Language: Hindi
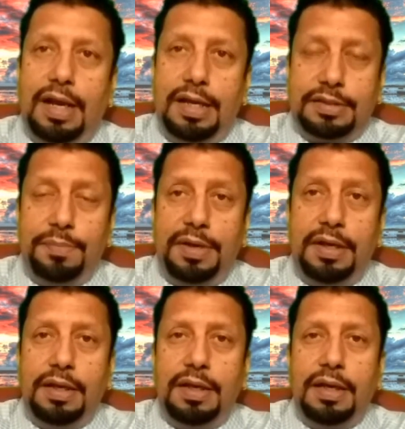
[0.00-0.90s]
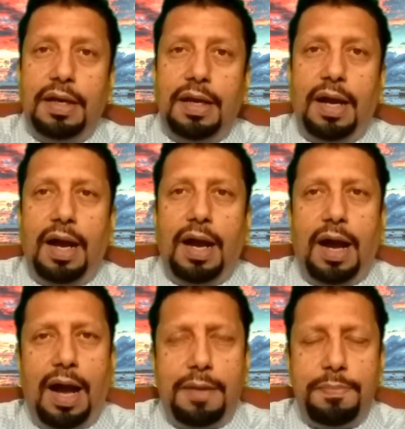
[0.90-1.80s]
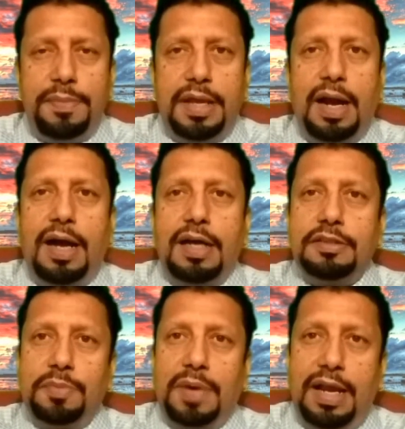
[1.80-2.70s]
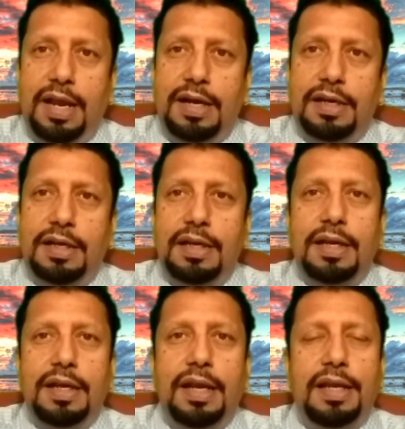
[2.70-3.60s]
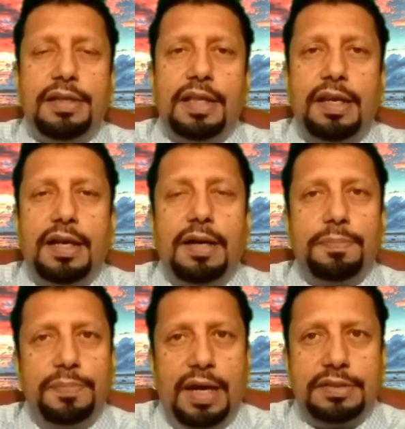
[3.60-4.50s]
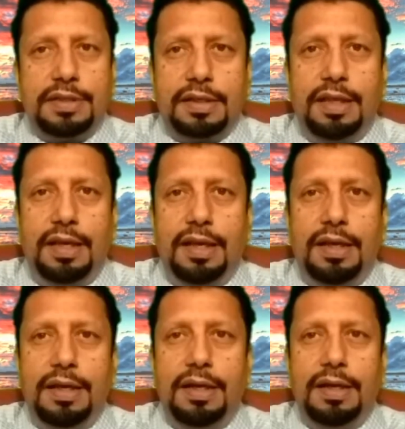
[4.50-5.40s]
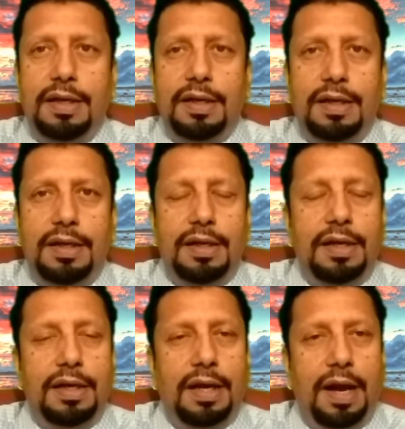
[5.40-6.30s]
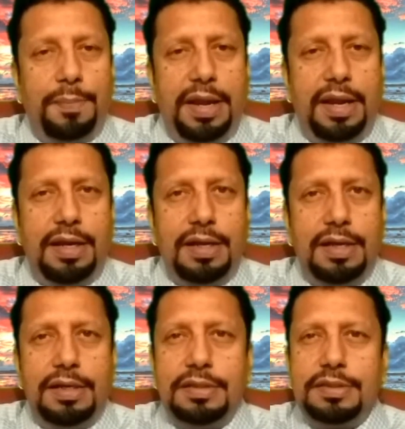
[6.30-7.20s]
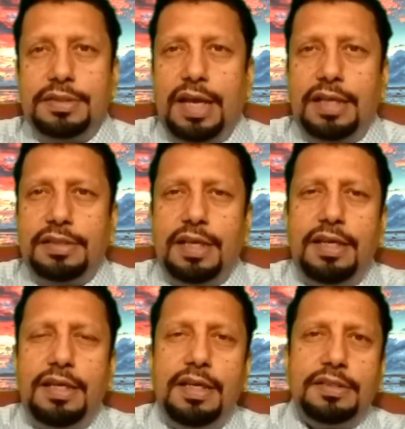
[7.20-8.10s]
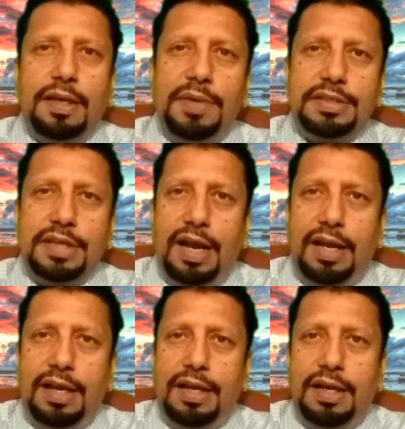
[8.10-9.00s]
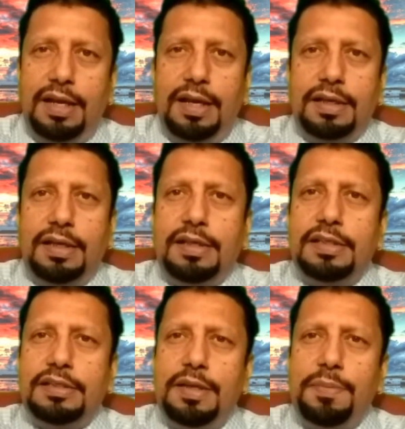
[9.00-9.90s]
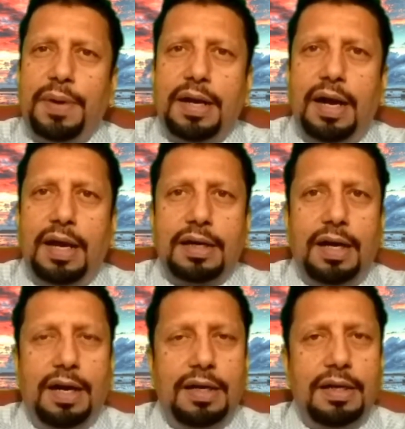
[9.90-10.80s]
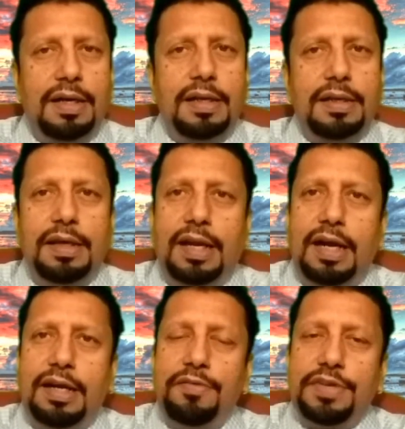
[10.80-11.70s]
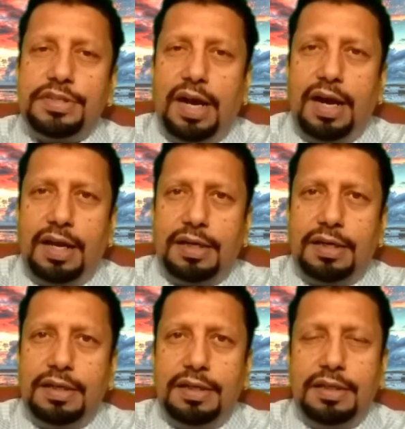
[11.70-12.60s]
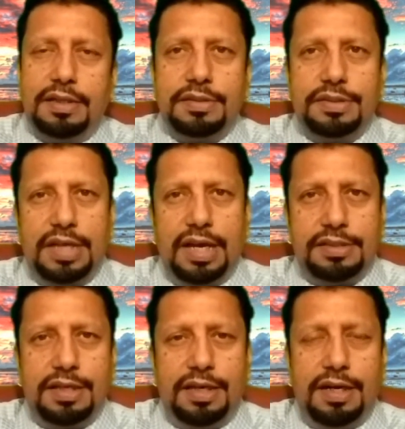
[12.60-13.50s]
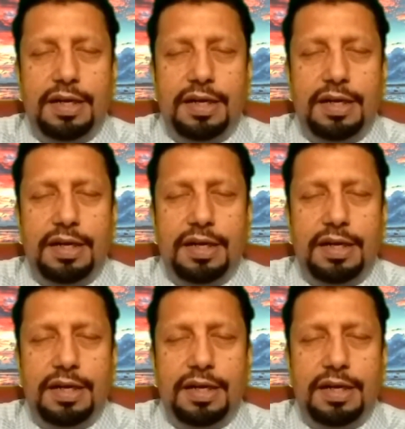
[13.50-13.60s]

ऐसे में आप मेरा आजमाया एक तरीका अपना सकते हैं हमें जैसे ही यह समझ आए कि किसी प्रकार का निगेटिव विचार जैसे